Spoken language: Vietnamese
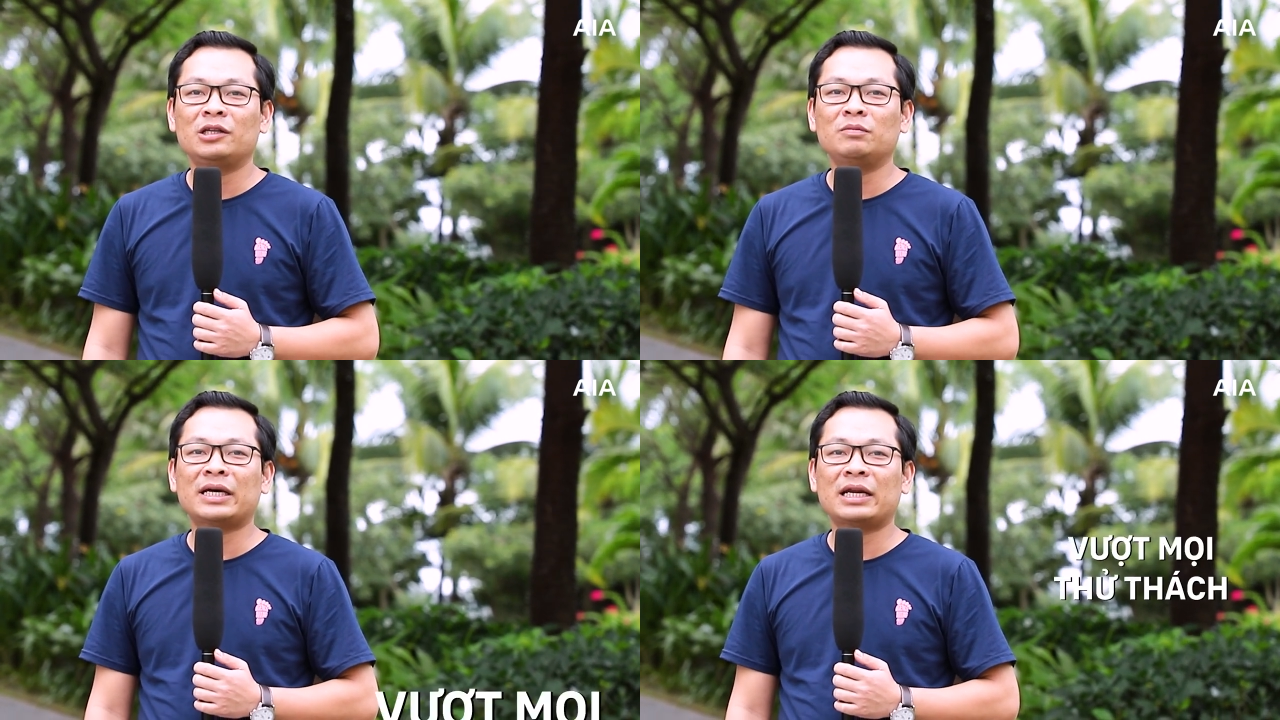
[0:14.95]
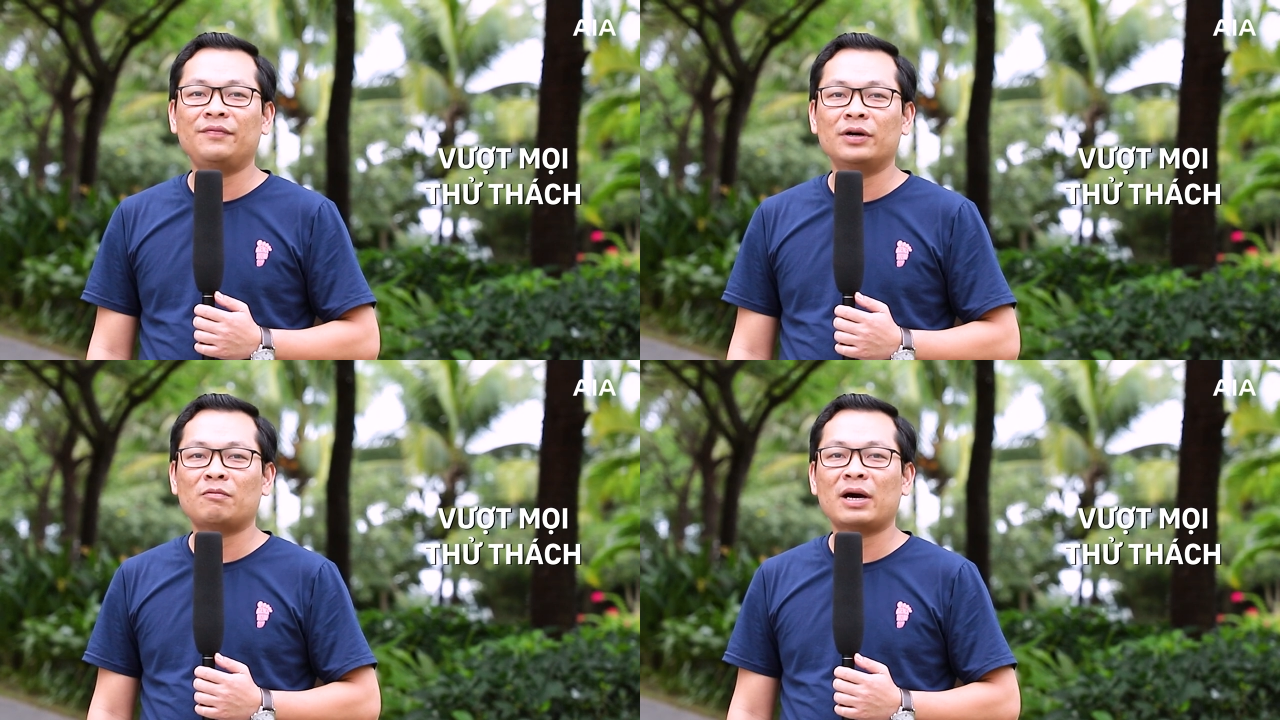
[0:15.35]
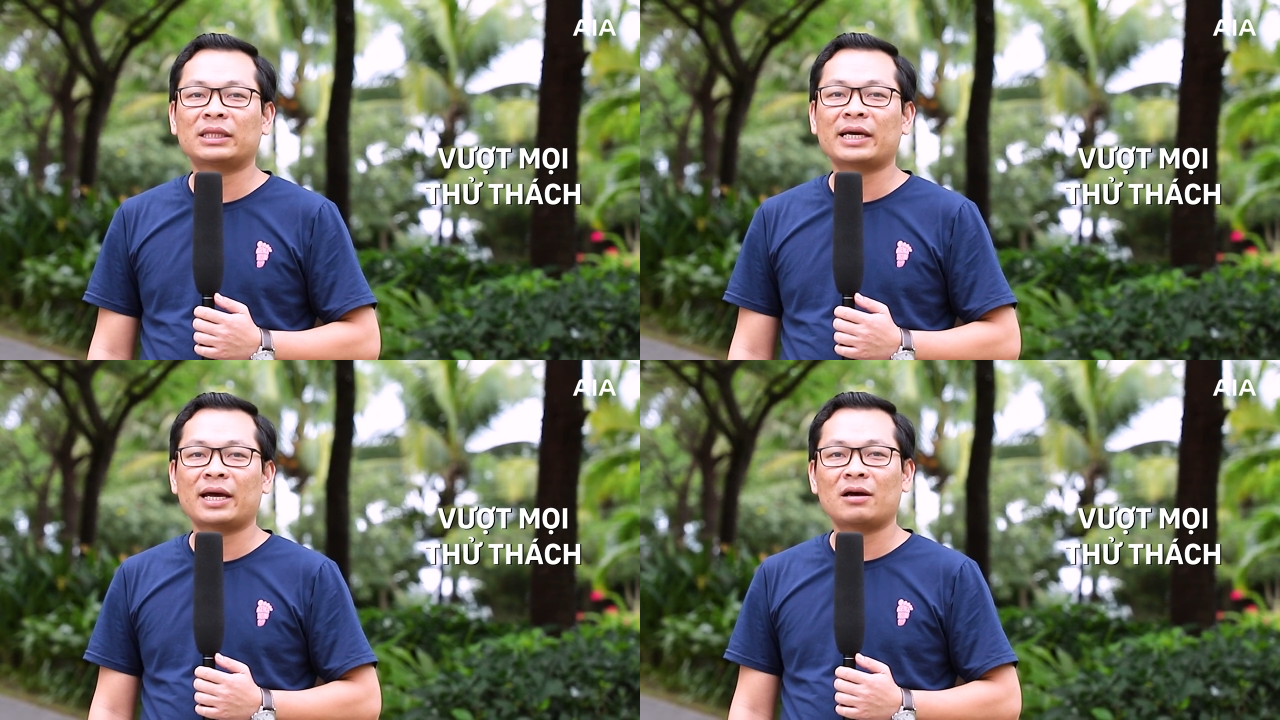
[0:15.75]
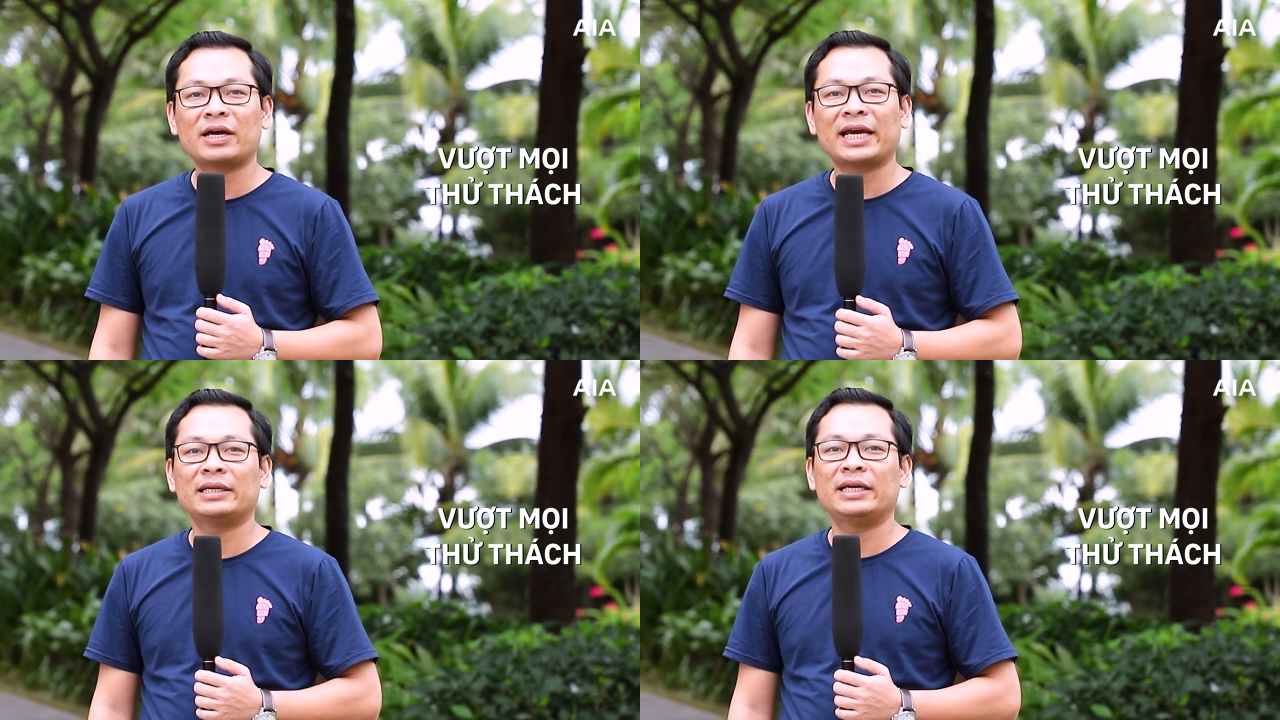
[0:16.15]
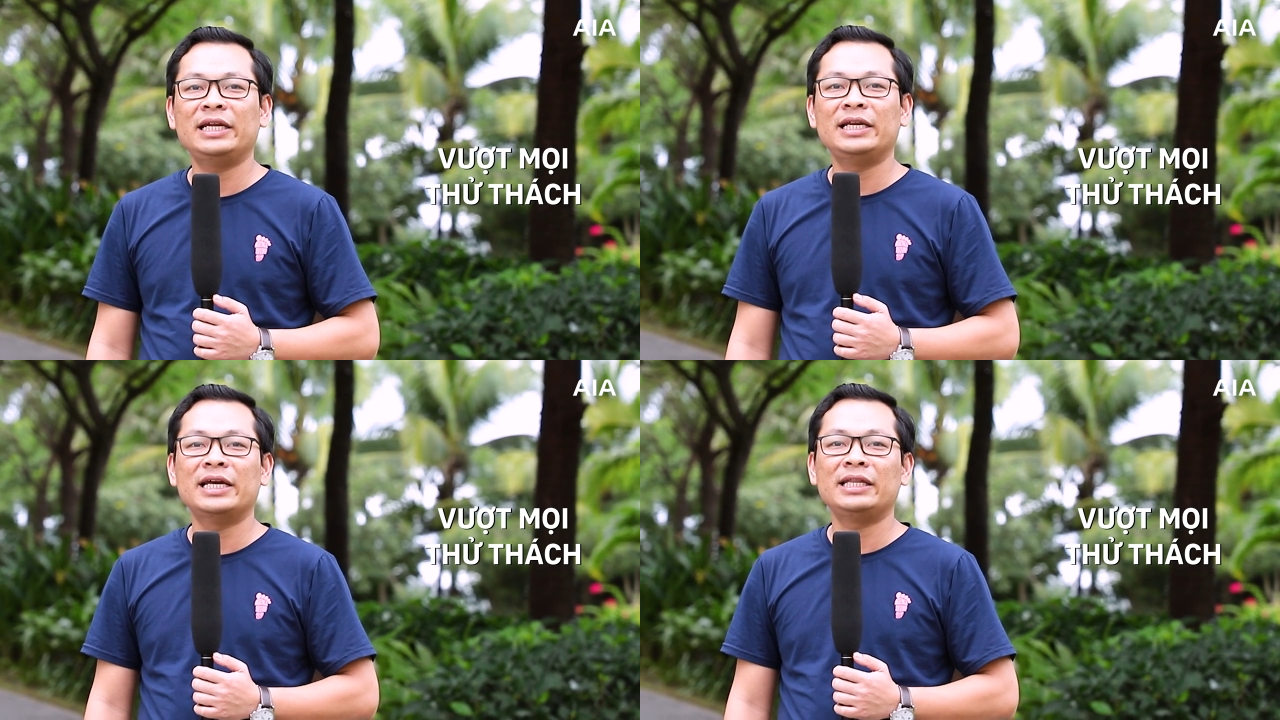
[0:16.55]
chúng ta đã vượt qua tất cả khó khăn
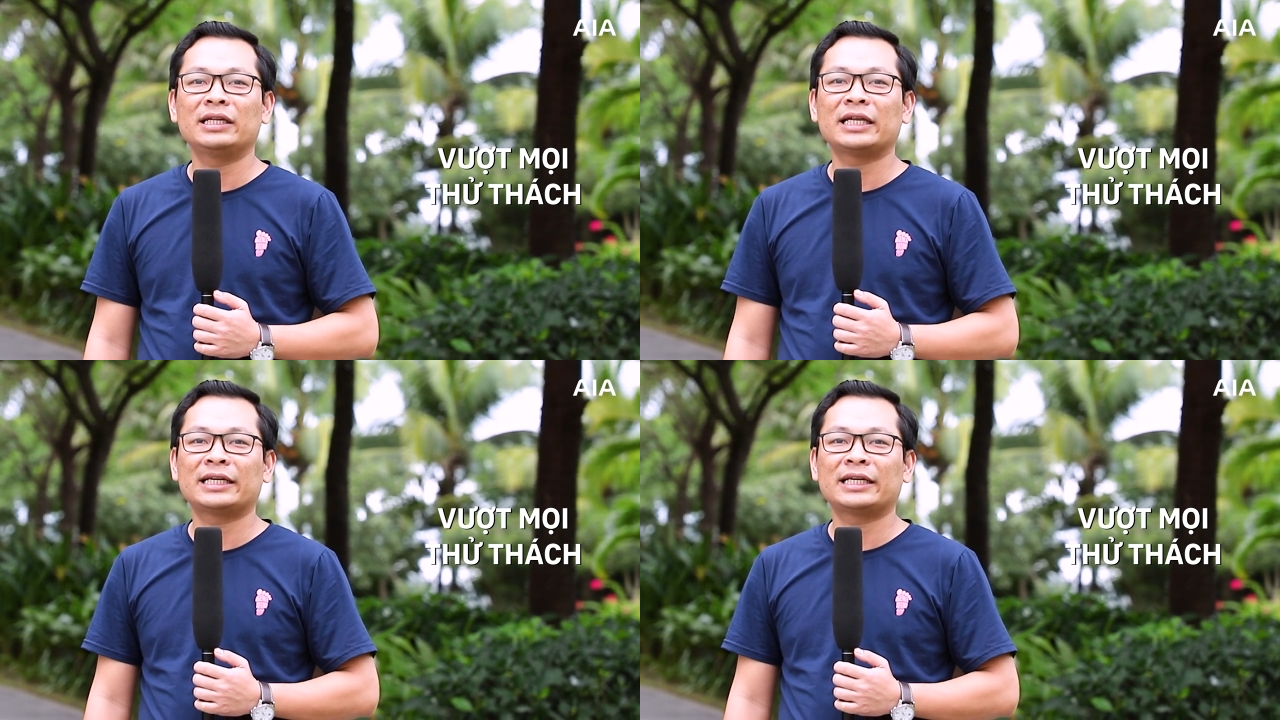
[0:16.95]
để đi đến những